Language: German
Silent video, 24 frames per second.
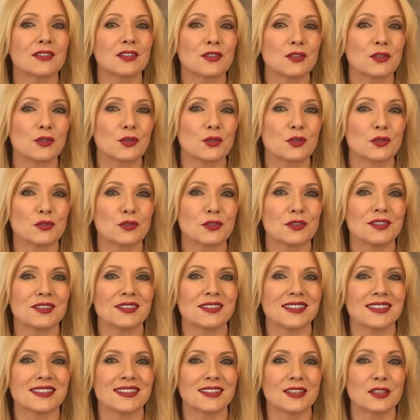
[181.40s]
was ihr euch von
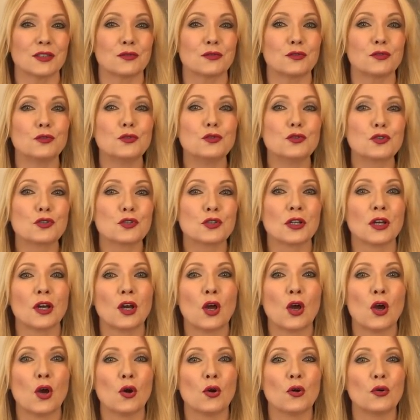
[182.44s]
dieser Zeit wünscht
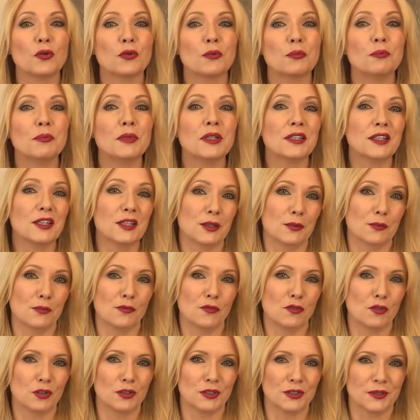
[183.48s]
und
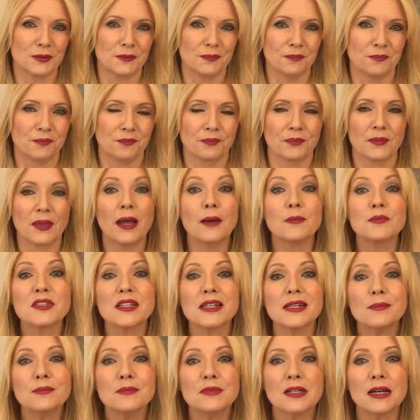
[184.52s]
mitnehmen wollt. Am
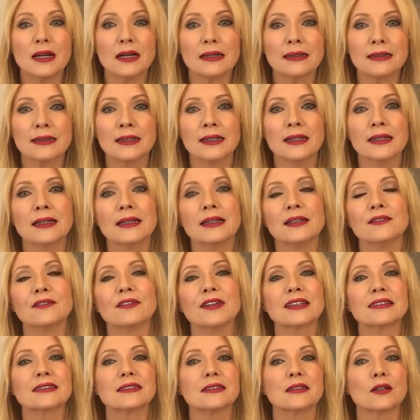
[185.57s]
selben Tag
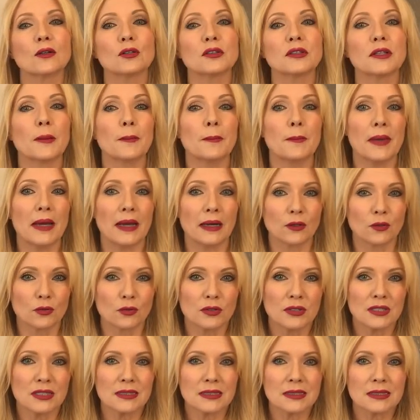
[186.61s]
wechselt auch der
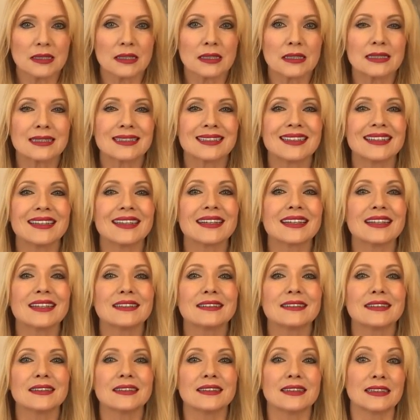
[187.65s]
Merkur das Zeichen, er
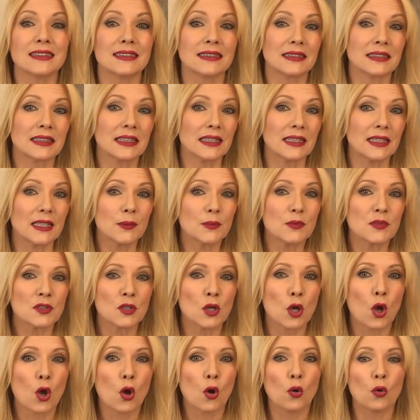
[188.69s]
geht dann in den Krebs
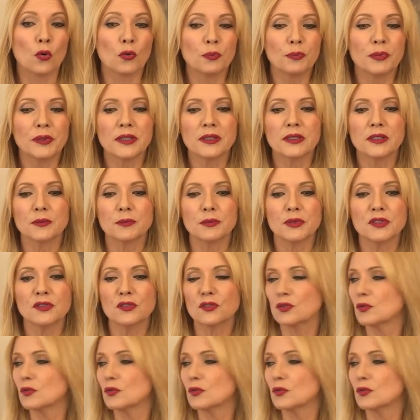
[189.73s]
und bildet bis